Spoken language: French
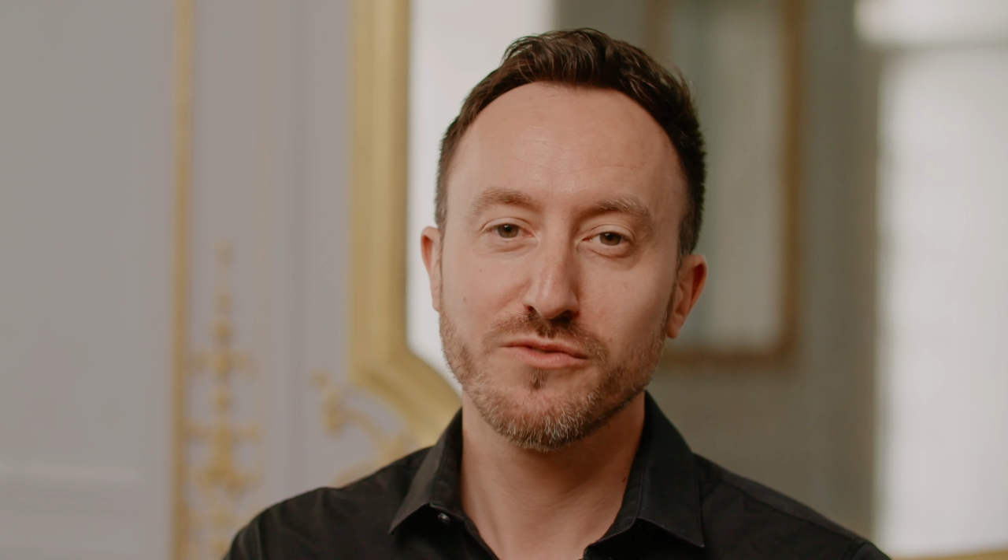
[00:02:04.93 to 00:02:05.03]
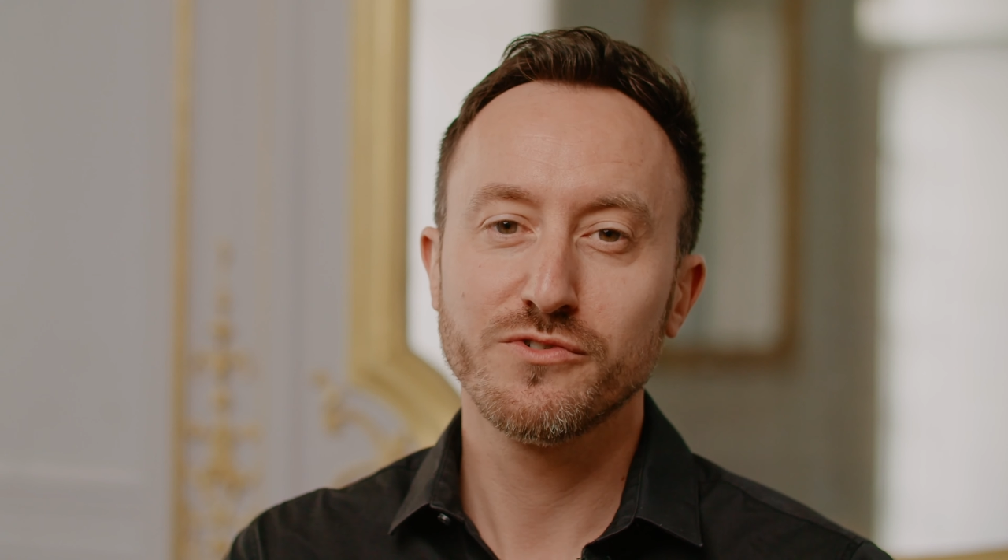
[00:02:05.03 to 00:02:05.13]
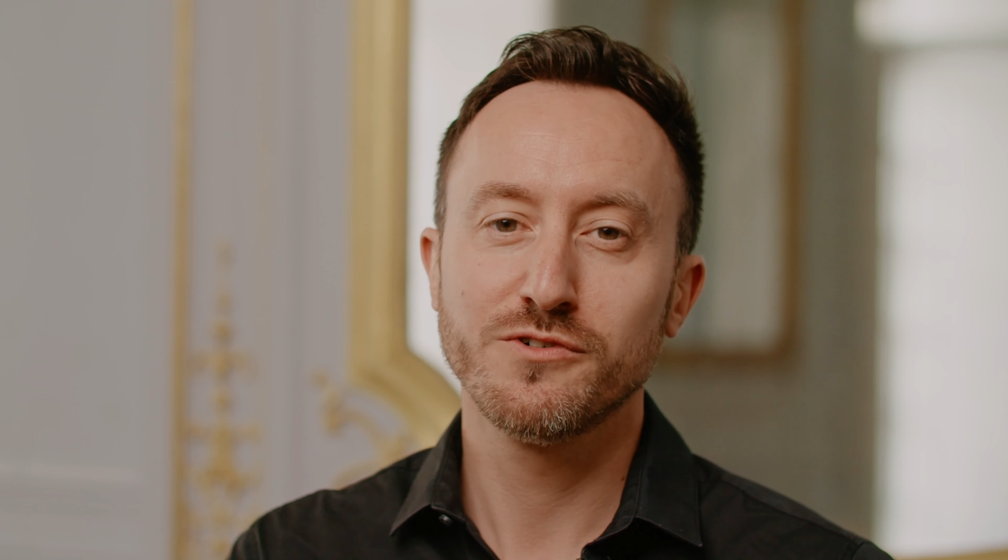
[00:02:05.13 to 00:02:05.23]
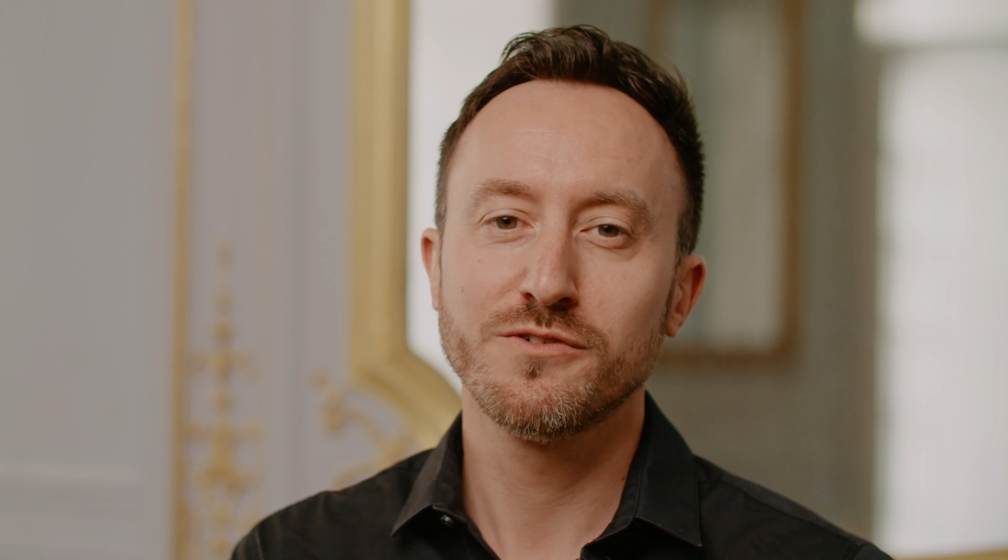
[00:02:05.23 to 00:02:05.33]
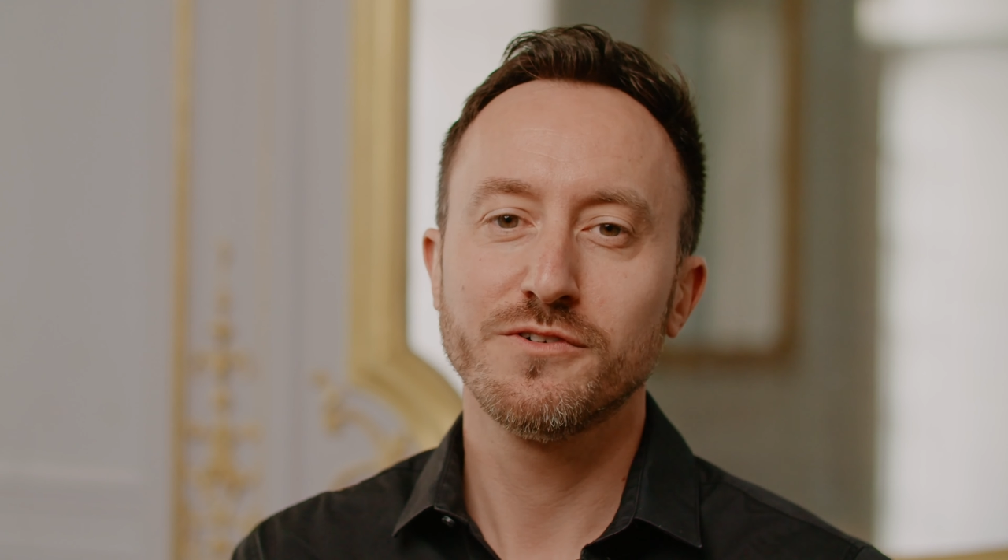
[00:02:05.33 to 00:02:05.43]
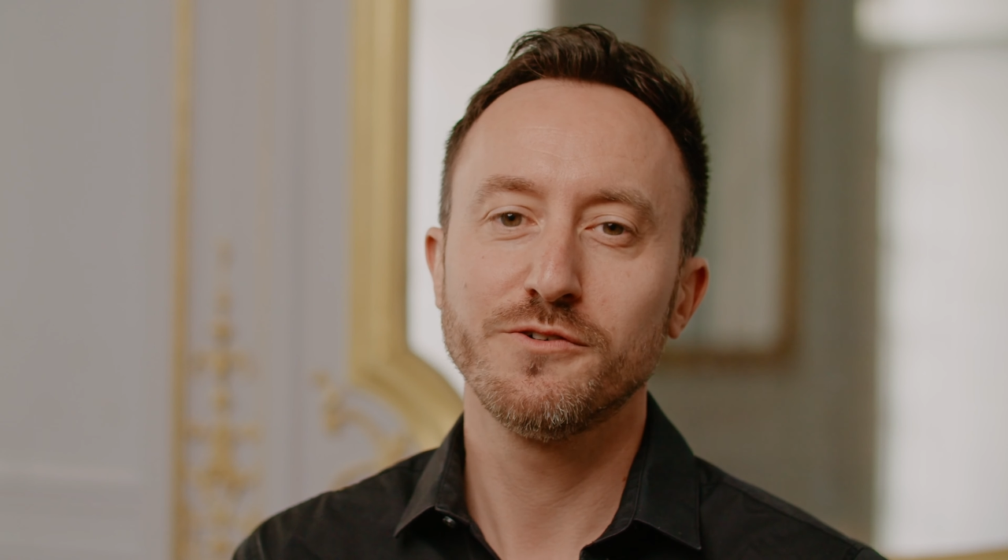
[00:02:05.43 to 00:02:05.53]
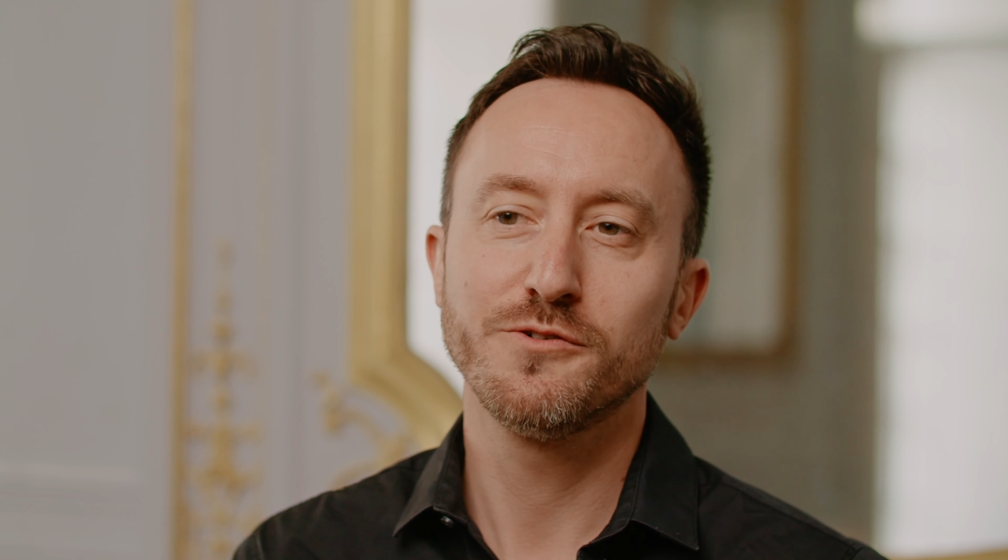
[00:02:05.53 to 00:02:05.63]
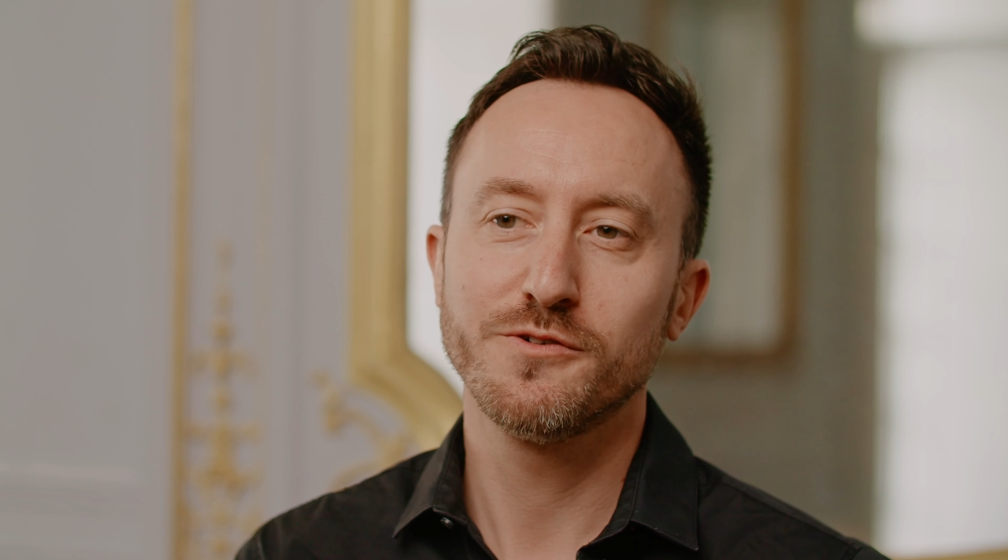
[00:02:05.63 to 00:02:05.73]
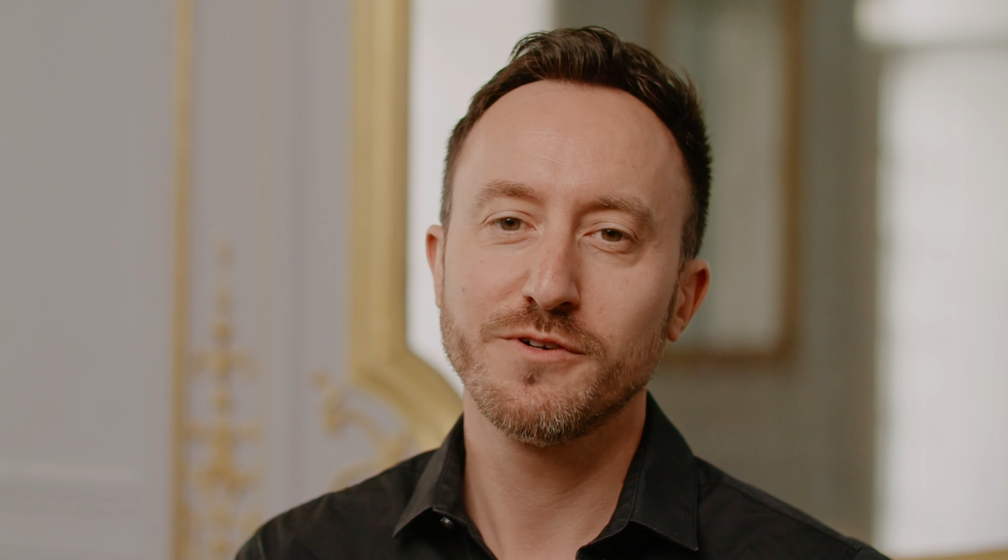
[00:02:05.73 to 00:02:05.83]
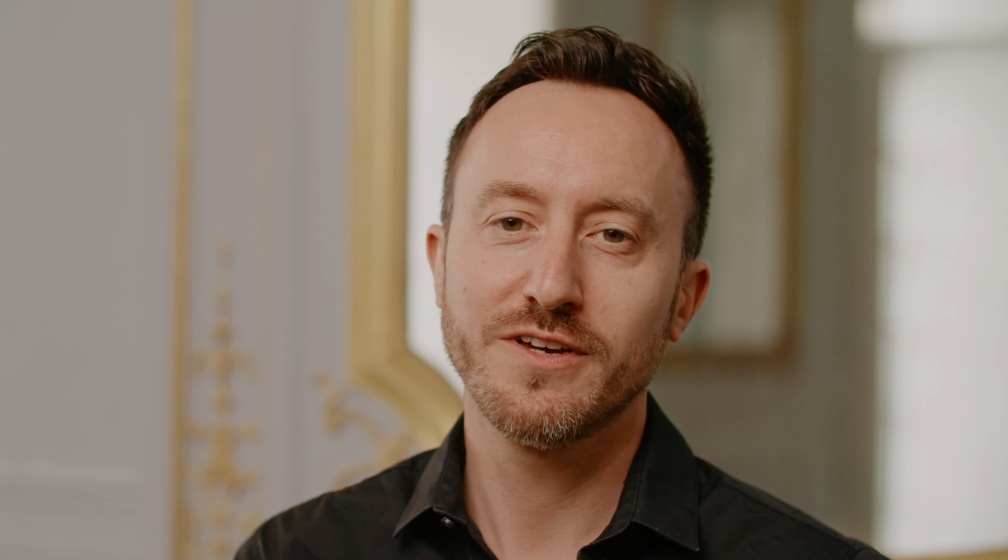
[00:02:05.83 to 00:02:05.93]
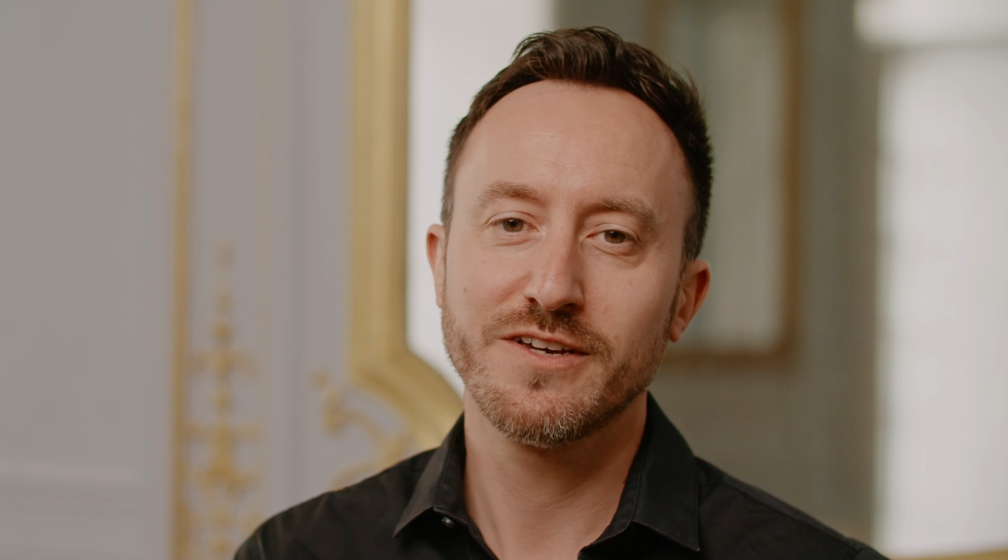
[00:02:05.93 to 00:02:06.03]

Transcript: à vent euh,